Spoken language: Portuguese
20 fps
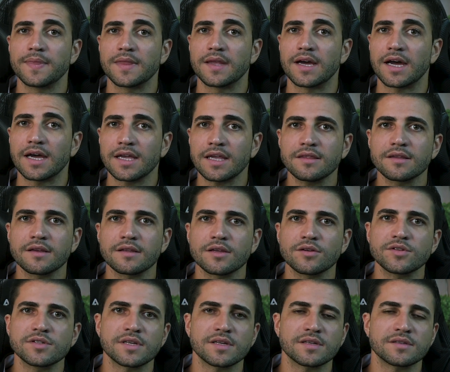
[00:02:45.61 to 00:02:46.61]
ainda não
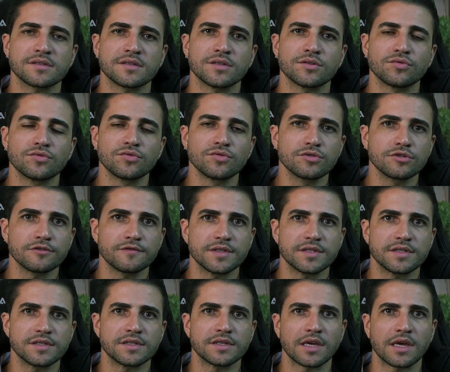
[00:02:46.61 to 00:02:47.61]
está sendo o
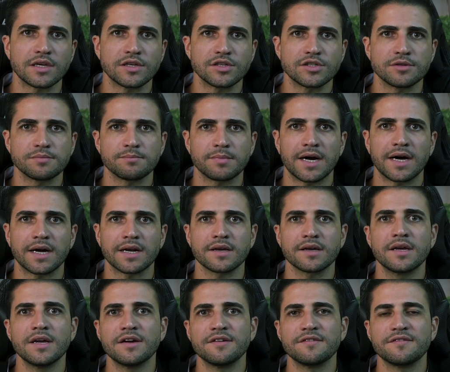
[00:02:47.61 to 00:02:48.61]
suficiente
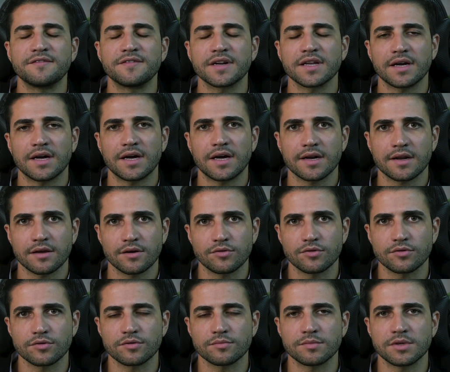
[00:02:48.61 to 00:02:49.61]
para frear a
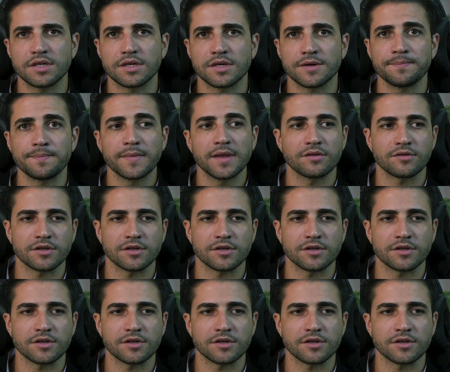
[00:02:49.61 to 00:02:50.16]
economia.